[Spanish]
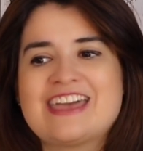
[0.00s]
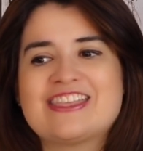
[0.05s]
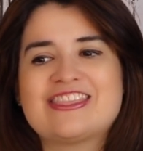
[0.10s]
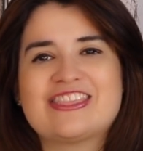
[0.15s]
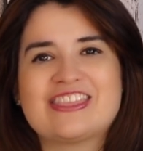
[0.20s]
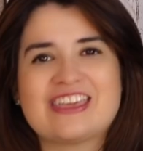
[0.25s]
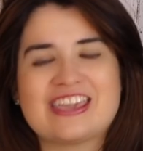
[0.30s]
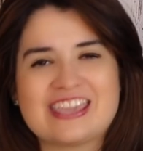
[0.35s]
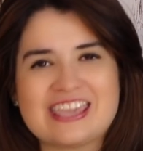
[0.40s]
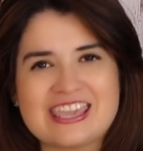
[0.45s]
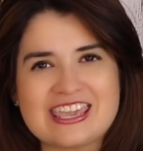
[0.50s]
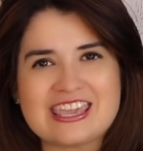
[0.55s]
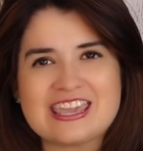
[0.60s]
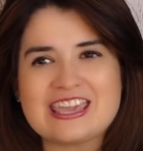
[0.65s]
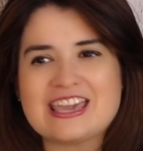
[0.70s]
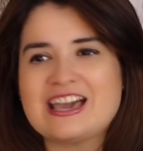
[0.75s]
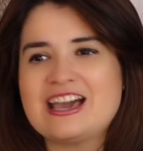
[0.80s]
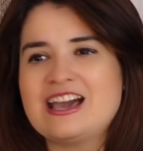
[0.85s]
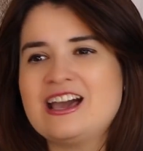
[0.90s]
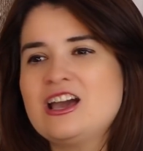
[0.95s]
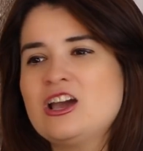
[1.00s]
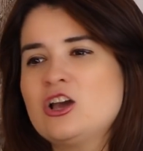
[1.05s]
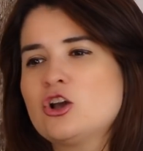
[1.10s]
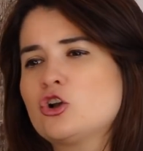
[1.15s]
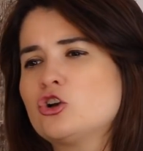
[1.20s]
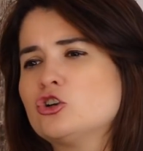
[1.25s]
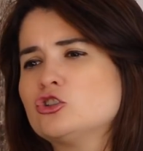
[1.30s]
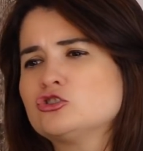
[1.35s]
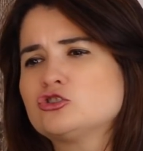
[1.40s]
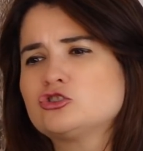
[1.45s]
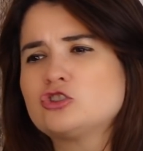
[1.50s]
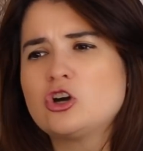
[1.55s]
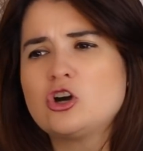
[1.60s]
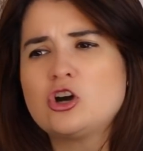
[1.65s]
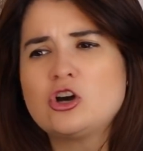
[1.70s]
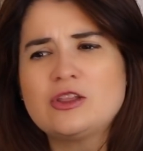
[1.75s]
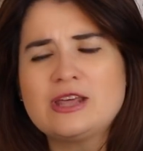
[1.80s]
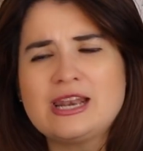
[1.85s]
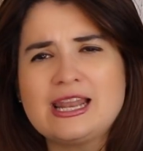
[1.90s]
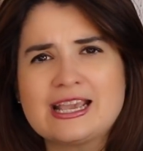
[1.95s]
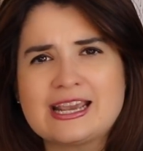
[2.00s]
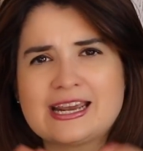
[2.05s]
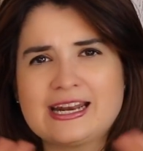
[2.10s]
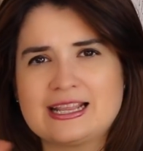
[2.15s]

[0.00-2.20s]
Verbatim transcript: de guía con todas las